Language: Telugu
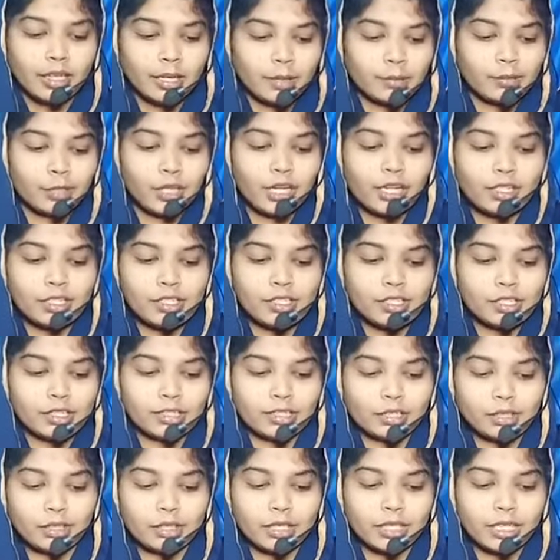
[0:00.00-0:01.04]
ప్రైజ్ ద
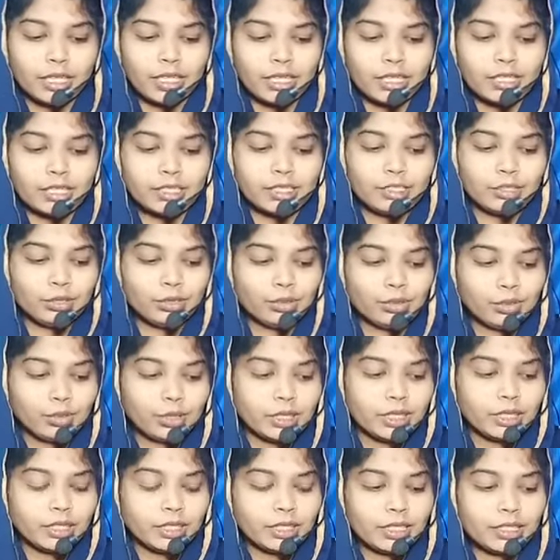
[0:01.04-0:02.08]
లార్డ్
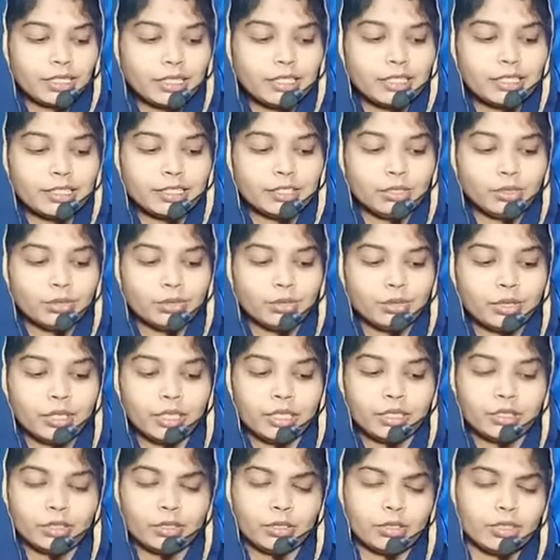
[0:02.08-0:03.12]
హాలెలూయా
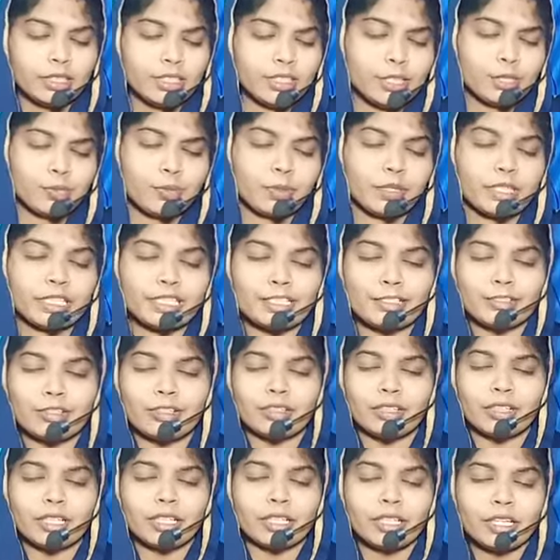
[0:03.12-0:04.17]
హాలెలూయా హోలీ స్పిరిట్
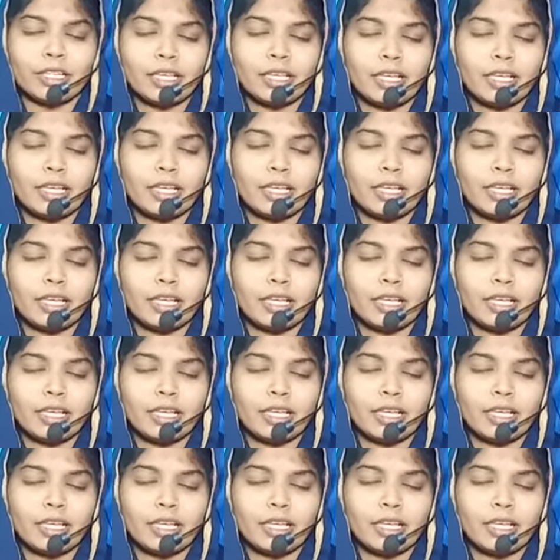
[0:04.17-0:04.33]
లార్డ్